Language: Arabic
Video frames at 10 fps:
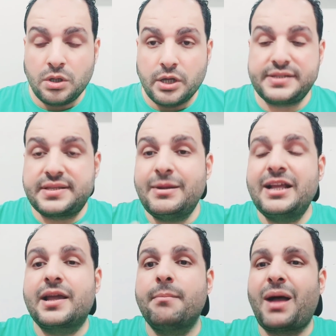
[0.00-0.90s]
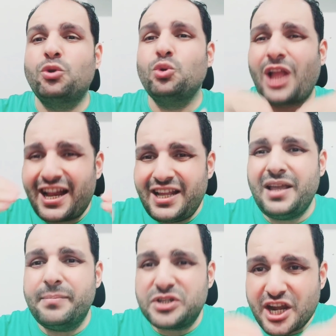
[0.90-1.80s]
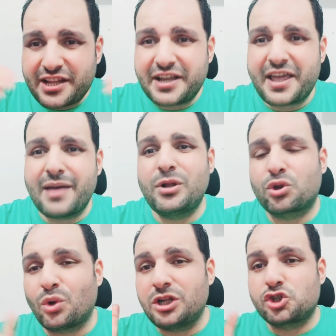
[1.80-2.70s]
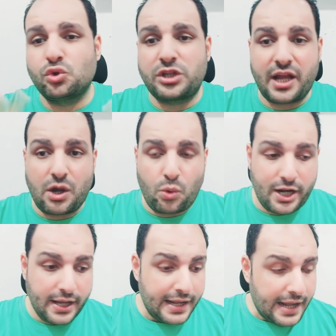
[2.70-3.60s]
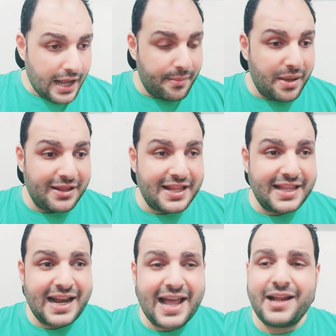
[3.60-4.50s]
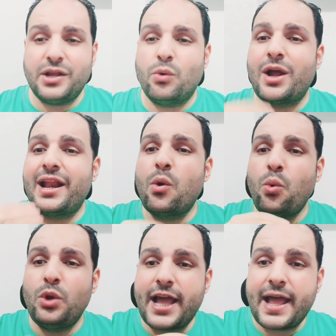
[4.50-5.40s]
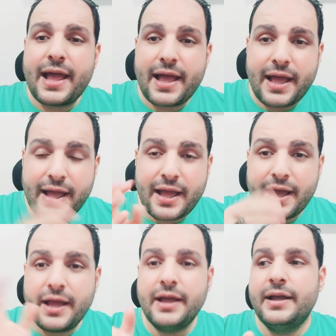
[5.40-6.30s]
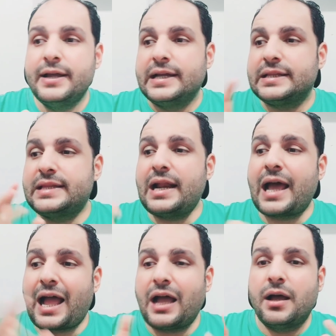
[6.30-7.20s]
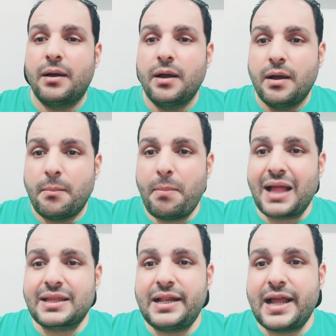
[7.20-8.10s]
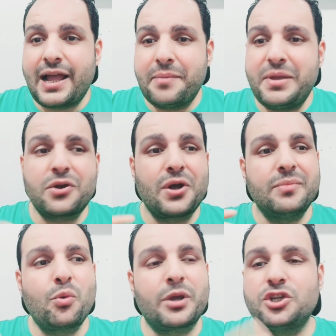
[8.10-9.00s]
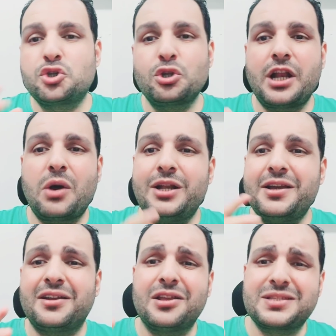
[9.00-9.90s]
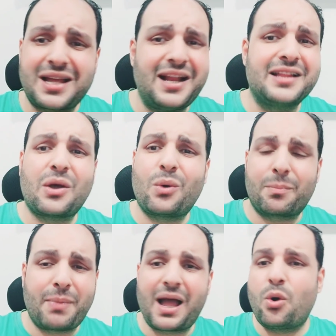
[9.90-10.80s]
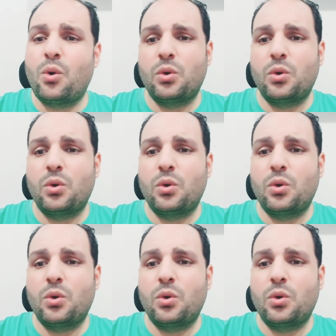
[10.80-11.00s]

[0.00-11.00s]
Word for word: الزمالك كان محطوط عليه بشكل كامل طوال الشوط الاول امام النادي الاهلي ولولا دلع بعض اللاعبين كان ممكن الشوط الاول يخلص 3 و4